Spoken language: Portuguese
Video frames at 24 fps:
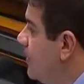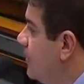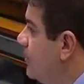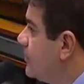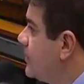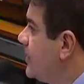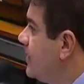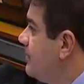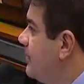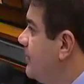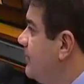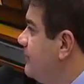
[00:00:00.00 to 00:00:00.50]

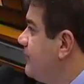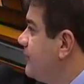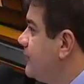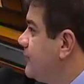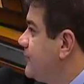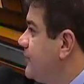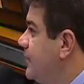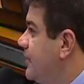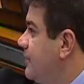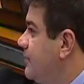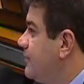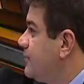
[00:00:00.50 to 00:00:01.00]
eu também
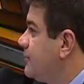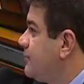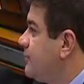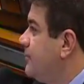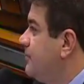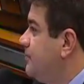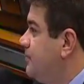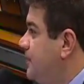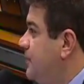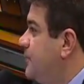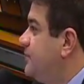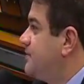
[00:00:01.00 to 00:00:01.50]
votei contra
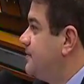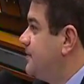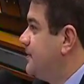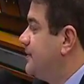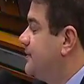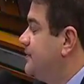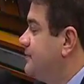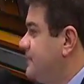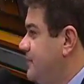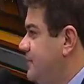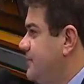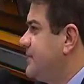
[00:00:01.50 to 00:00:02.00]
o impeachment.
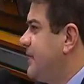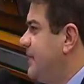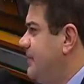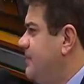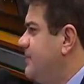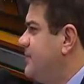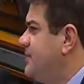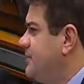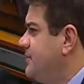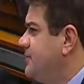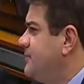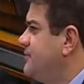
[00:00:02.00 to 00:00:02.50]
O senhor
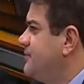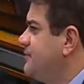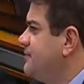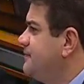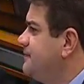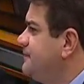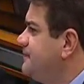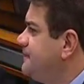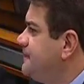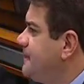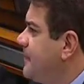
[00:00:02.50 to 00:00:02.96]
sabe disso.